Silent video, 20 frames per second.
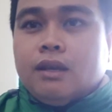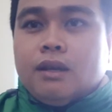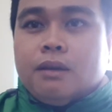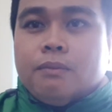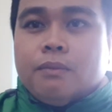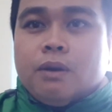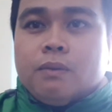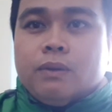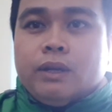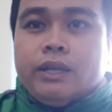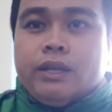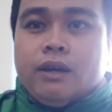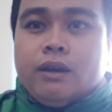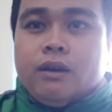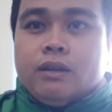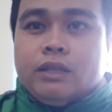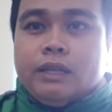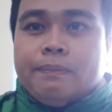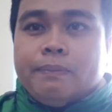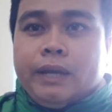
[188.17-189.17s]
một lý
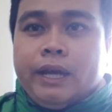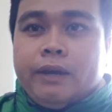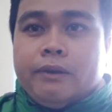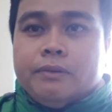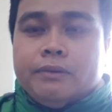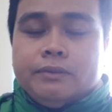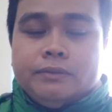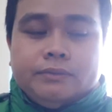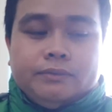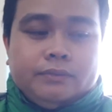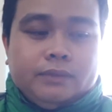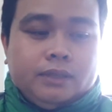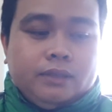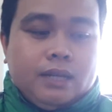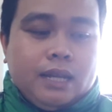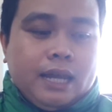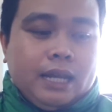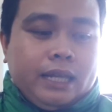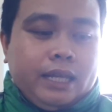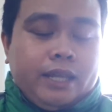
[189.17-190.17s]
do tiếp theo nữa
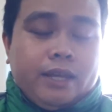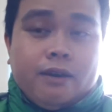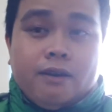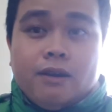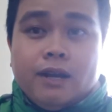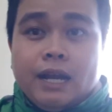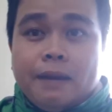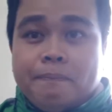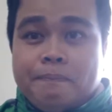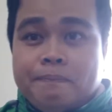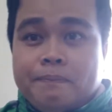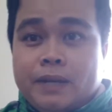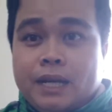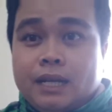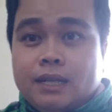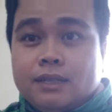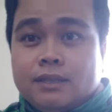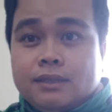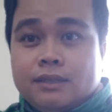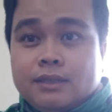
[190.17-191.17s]
là lý do gặp
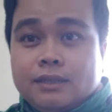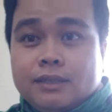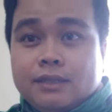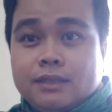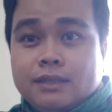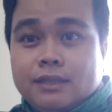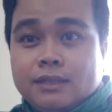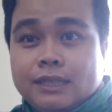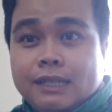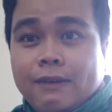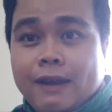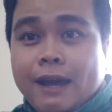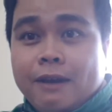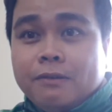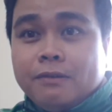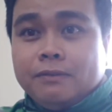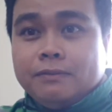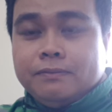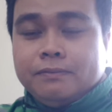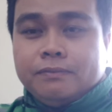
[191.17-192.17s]
khách tào lao
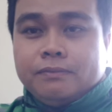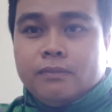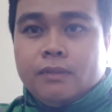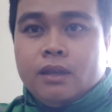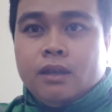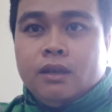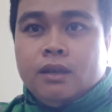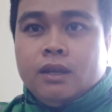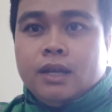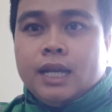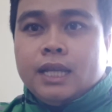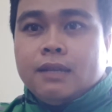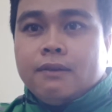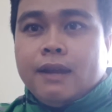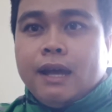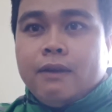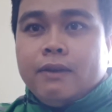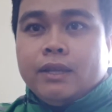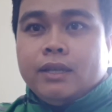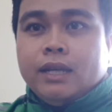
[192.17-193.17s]
khách tào
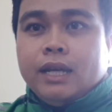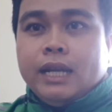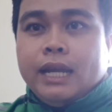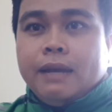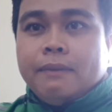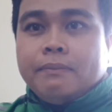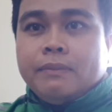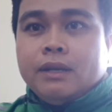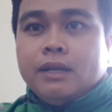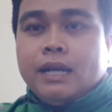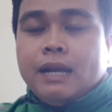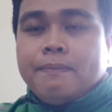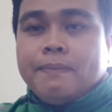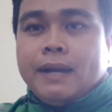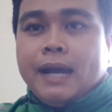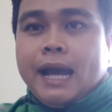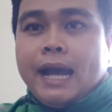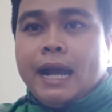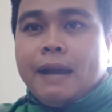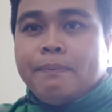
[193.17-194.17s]
lao này thì anh em à, ráp
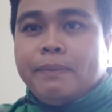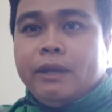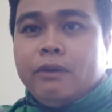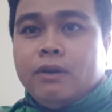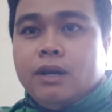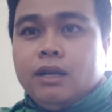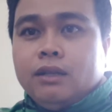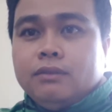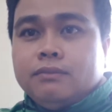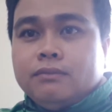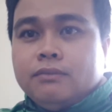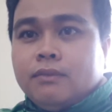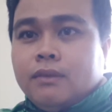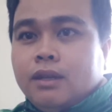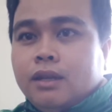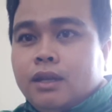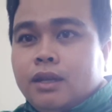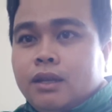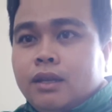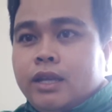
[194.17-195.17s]
kha gặp nhiều hơn
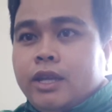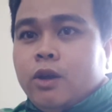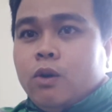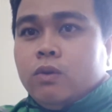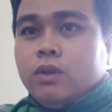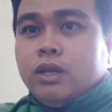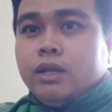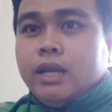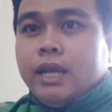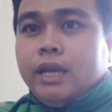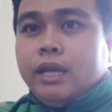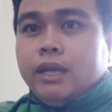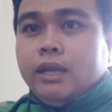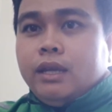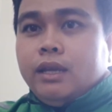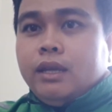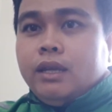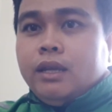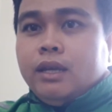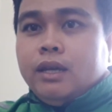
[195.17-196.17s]
ví dụ như
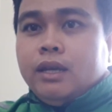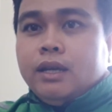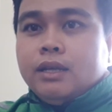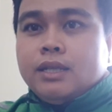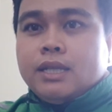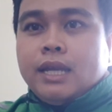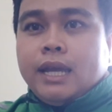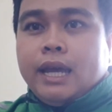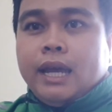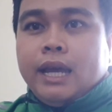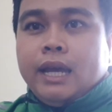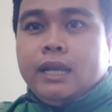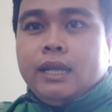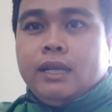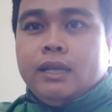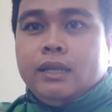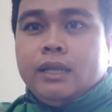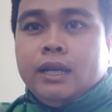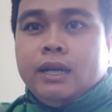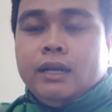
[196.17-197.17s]
đi ờ, xe
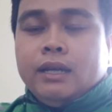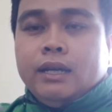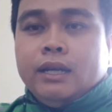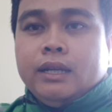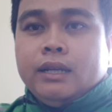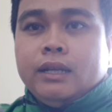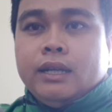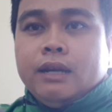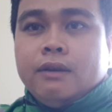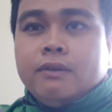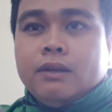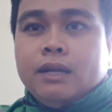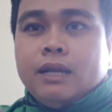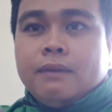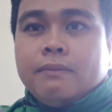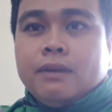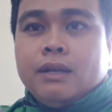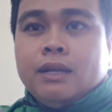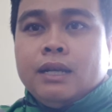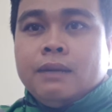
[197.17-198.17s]
đi chơi rồi đâu đó
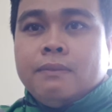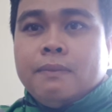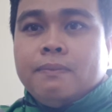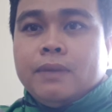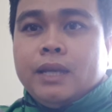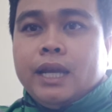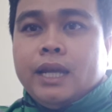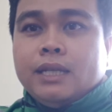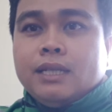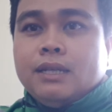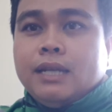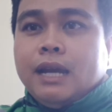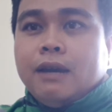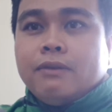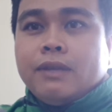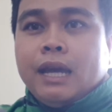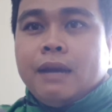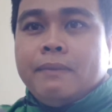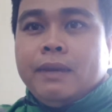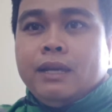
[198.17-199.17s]
làm rớt cái bóp tiền xứ
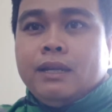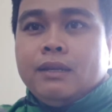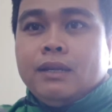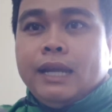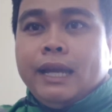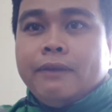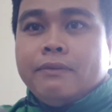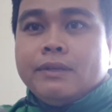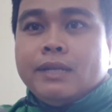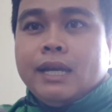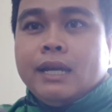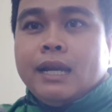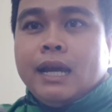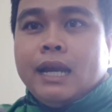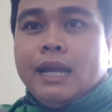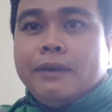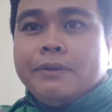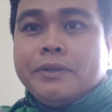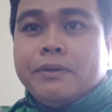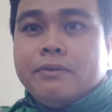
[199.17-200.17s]
nào chả biết nữa leo xe
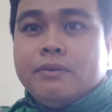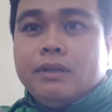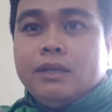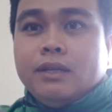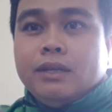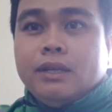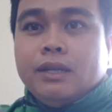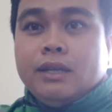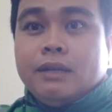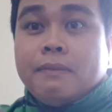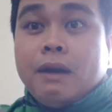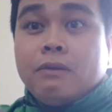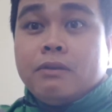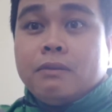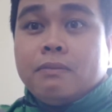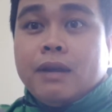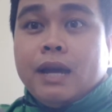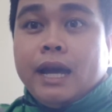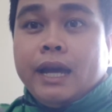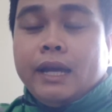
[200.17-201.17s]
đã leo xuống nói báo
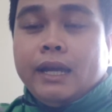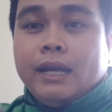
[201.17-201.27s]
tổng đài